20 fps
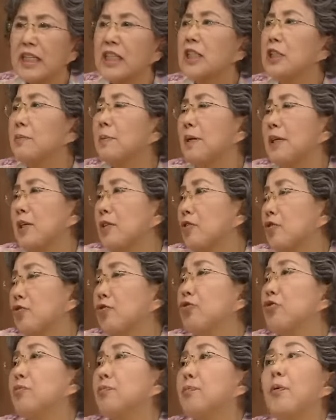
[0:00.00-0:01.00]
이 네
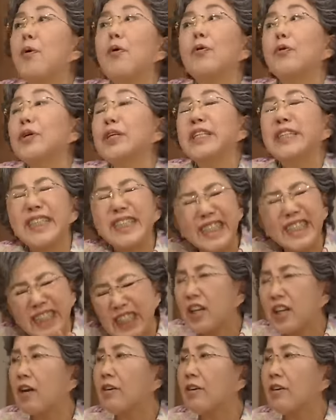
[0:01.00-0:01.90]
집안에서 두고 보고 있기